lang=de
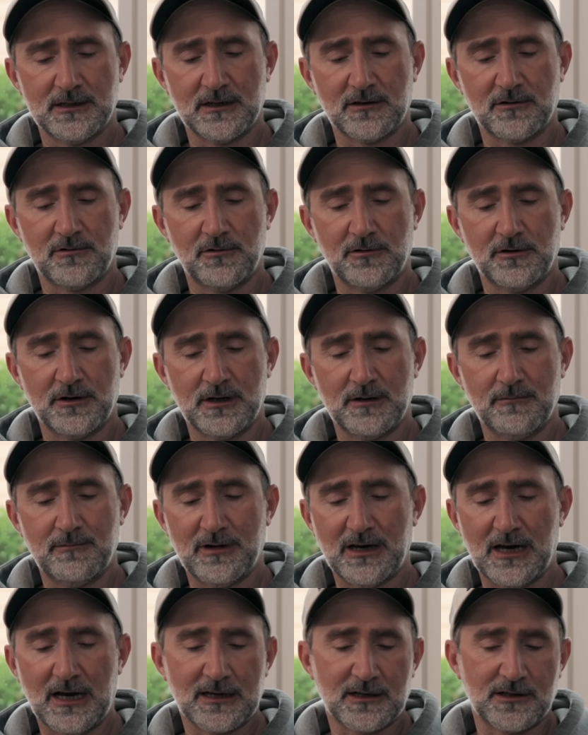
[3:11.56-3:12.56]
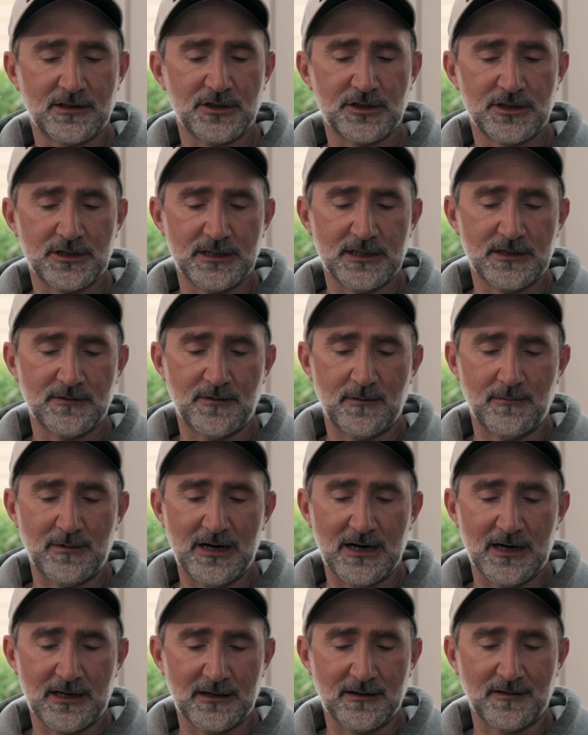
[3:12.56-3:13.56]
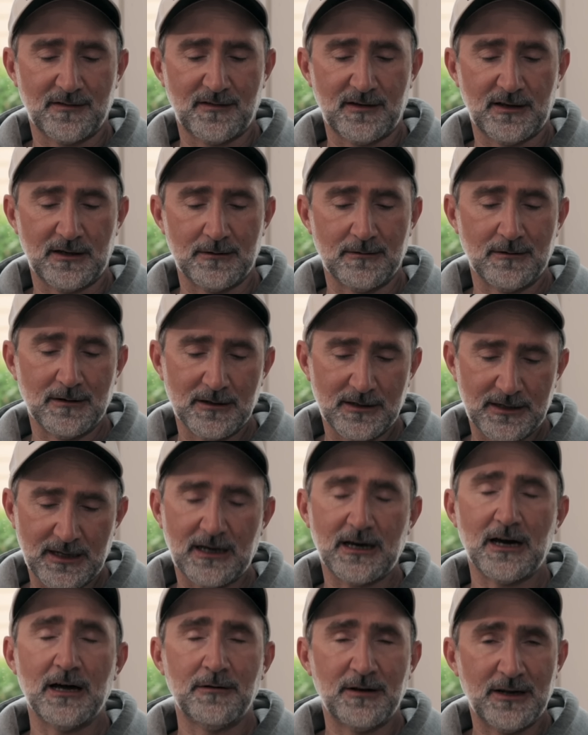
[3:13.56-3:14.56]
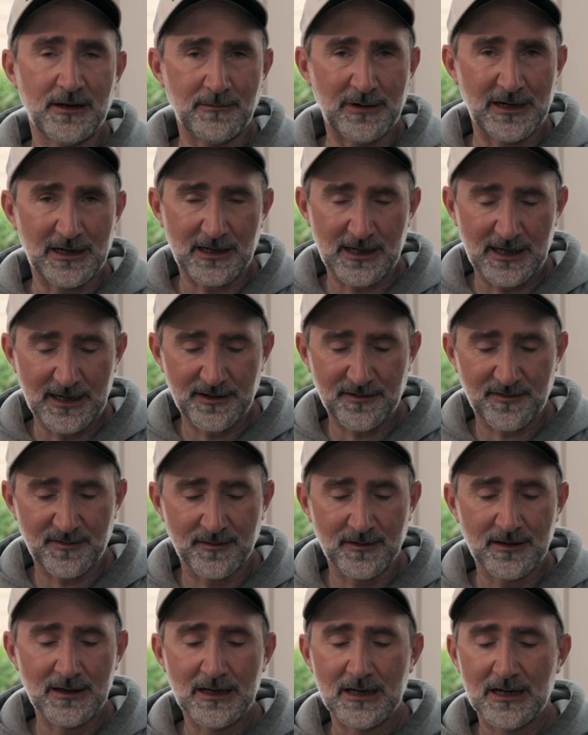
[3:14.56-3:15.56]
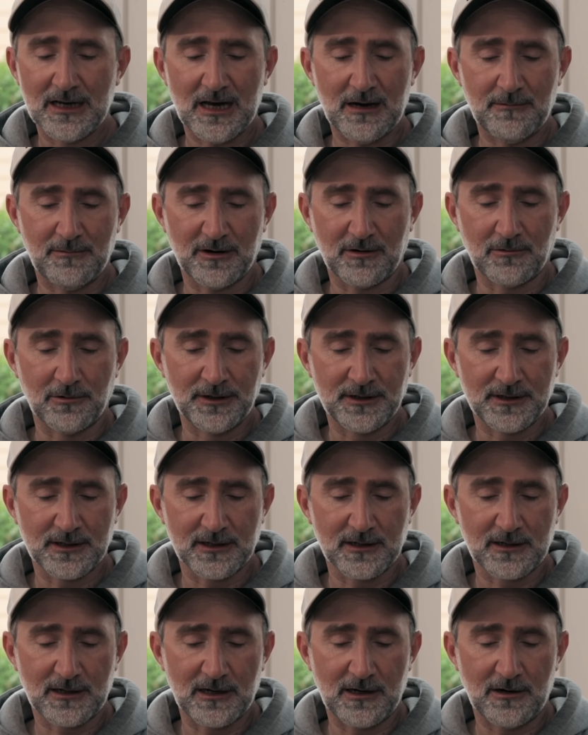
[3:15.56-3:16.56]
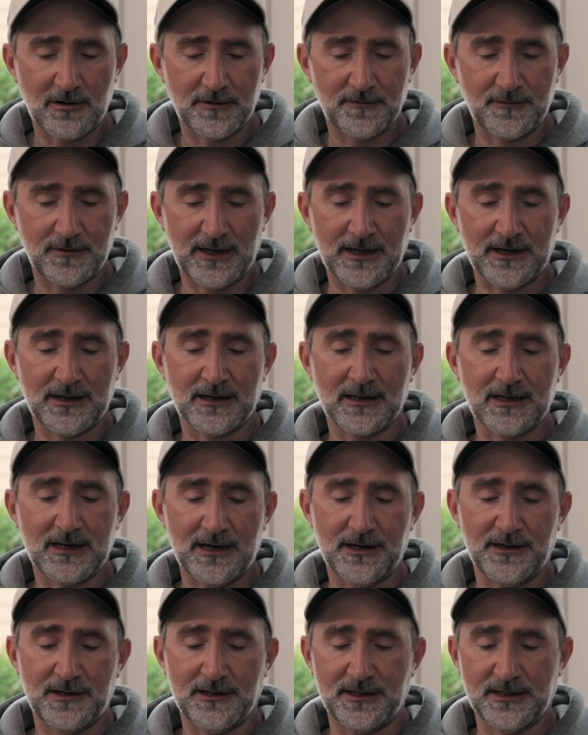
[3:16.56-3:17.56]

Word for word: den Köder praktisch nicht vom Haken ziehen. Der kann dann mal reißen, aber runtergeklaut werden kann er